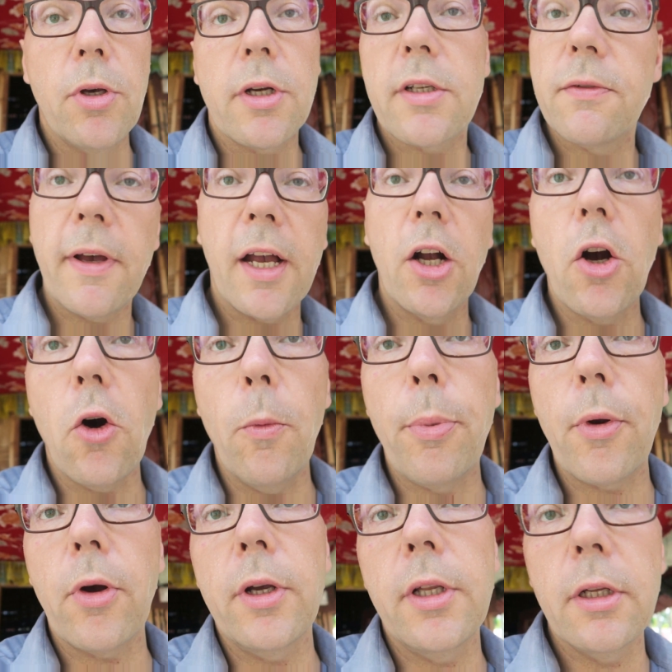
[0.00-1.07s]
biorę swoje
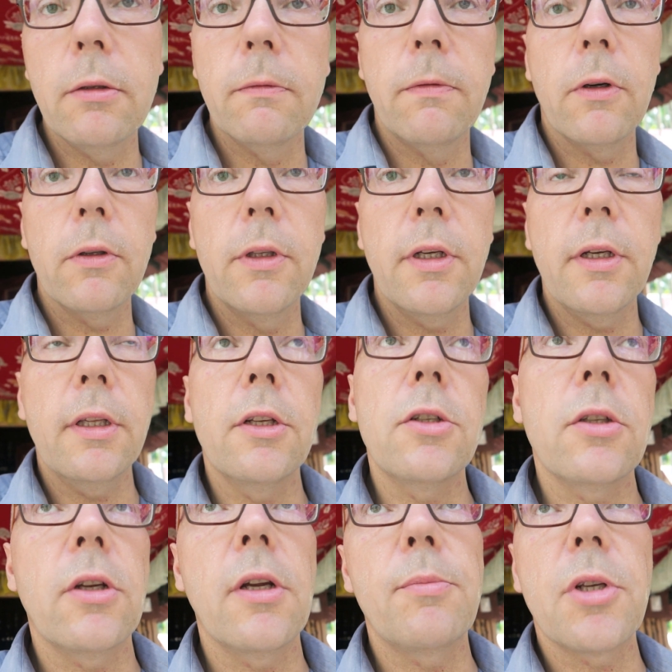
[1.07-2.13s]
GoPro, idę do wody, idę
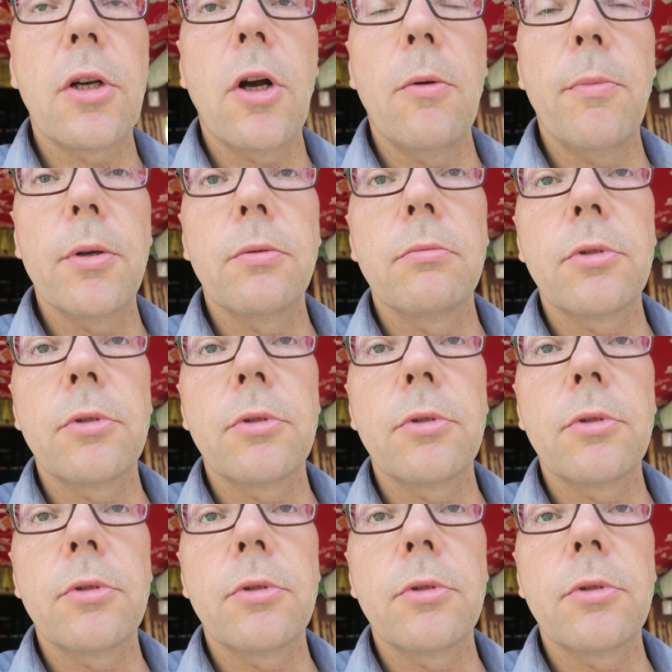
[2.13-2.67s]
się trochę przekąpać,